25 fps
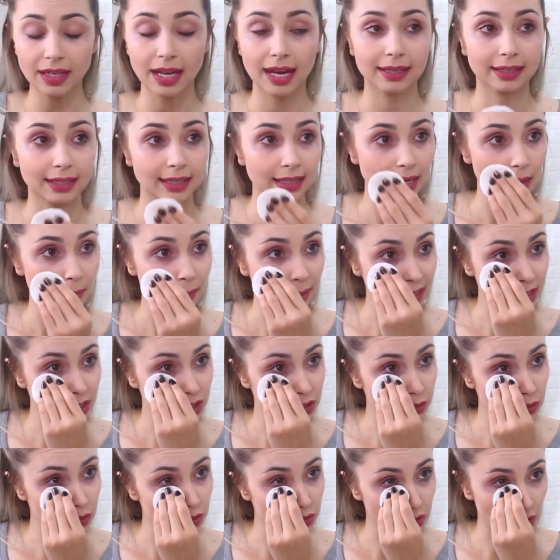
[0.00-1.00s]
Aqui na
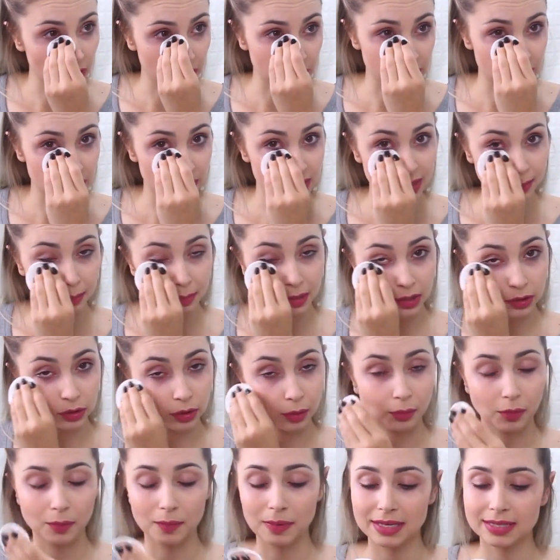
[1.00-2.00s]
parte dos olhos eu sempre
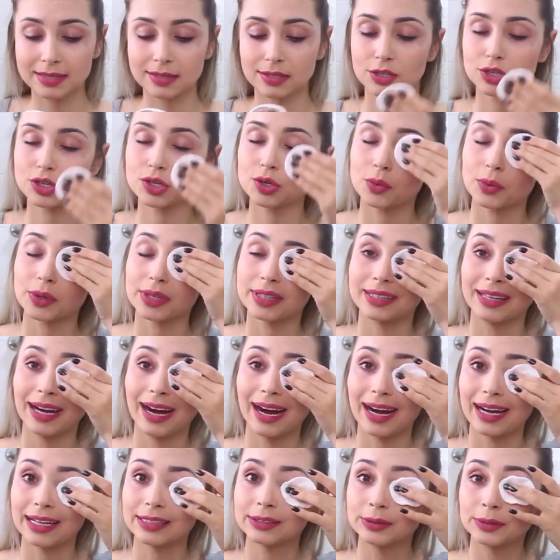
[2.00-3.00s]
tomo bastante
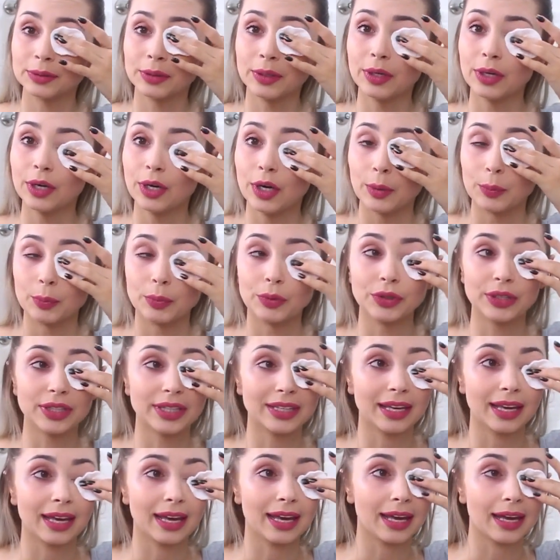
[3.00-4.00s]
cuidado,
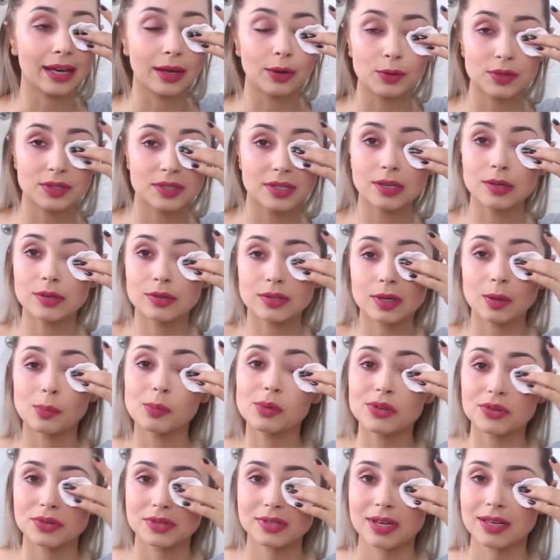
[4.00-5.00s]
porque os cílios são
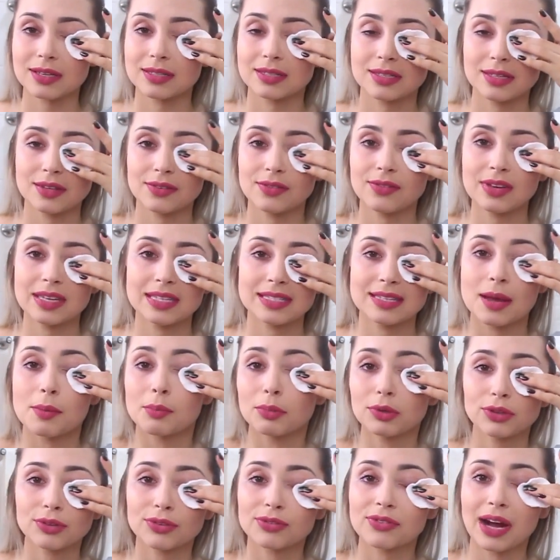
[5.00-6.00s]
muito sensíveis e é
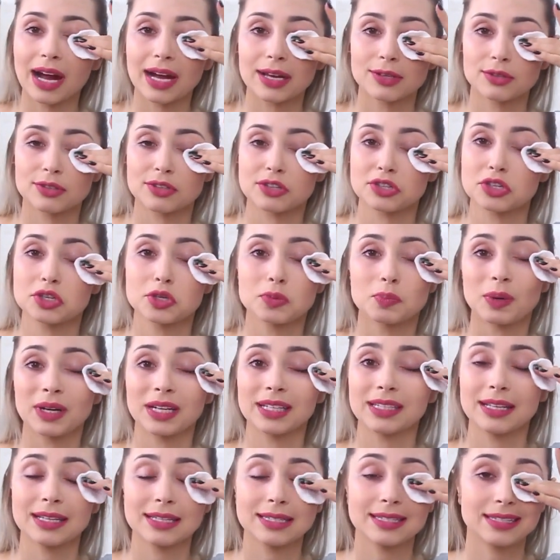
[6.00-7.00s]
muito fácil a gente
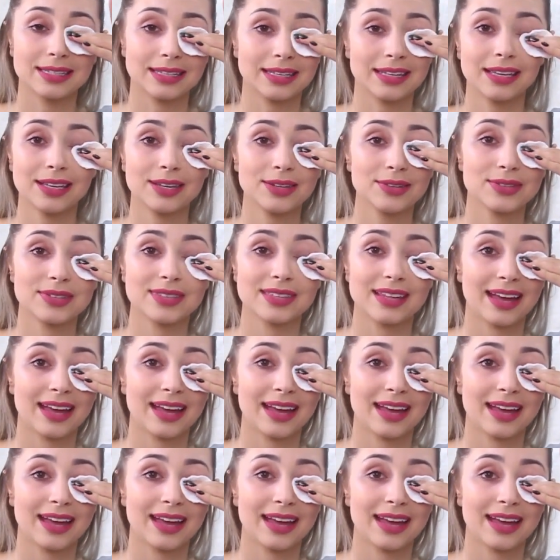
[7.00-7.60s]
perder cílios,